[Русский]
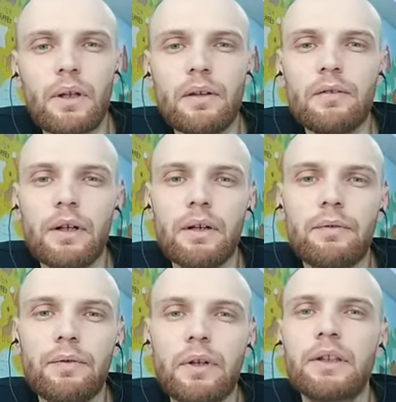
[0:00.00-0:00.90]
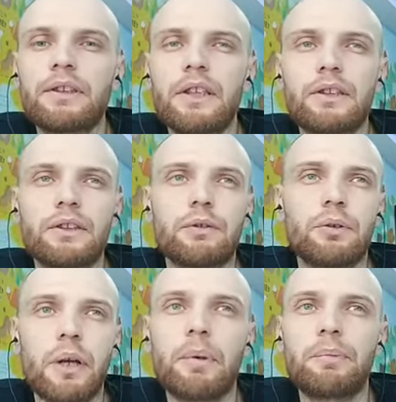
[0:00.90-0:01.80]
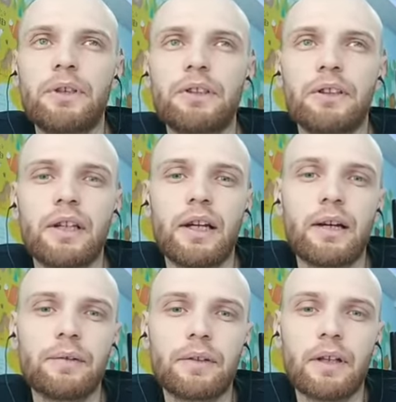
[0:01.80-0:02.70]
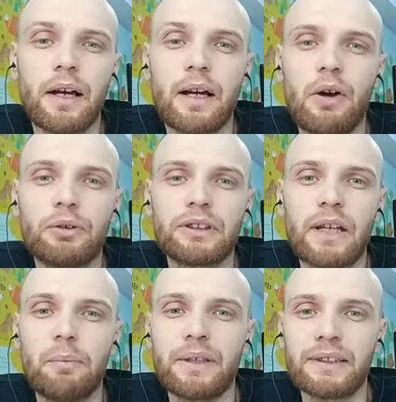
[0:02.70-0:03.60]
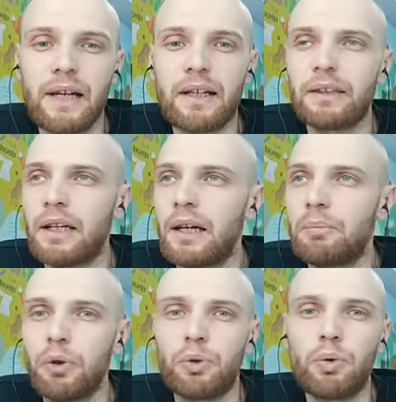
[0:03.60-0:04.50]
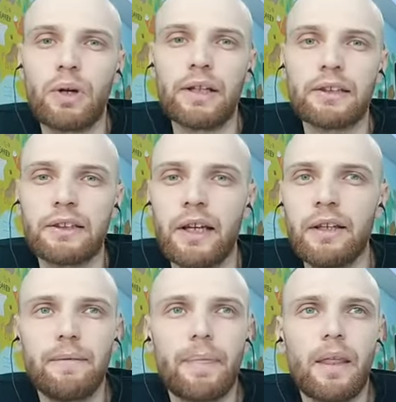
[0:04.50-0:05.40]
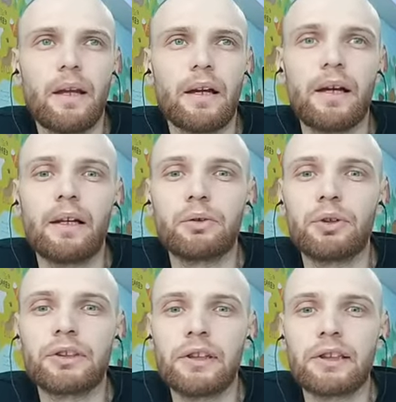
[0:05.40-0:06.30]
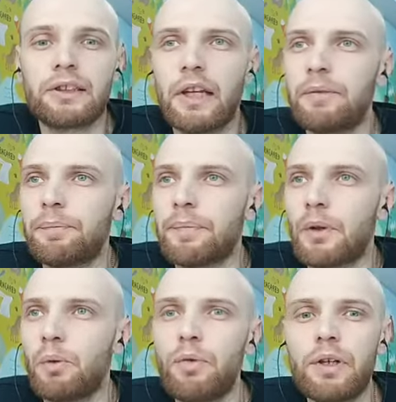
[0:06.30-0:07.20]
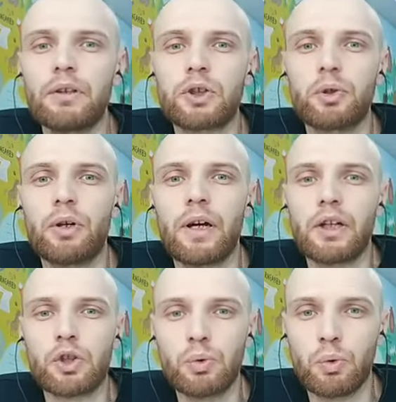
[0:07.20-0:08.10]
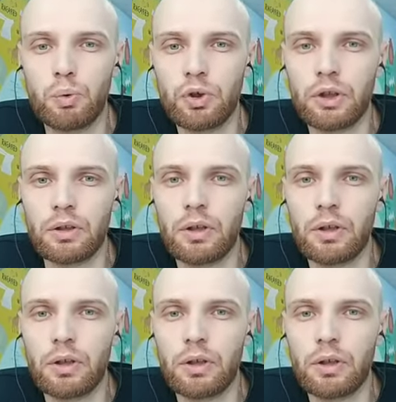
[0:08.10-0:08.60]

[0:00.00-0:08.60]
а, э, здесь я подписан на аккаунт сам Базар, это мой друг Алексей. А, то есть Алексей увидел, что я хожу хуже.